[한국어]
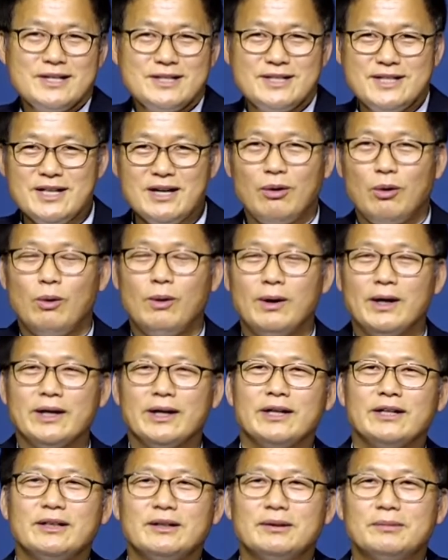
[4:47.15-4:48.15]

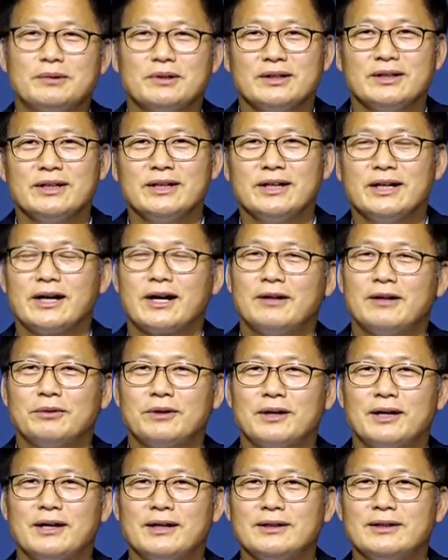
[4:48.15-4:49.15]
여호와의 이름으로 네게
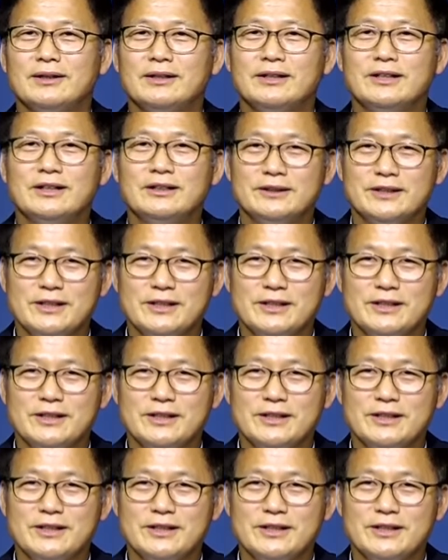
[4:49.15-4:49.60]
가노라 하는 이런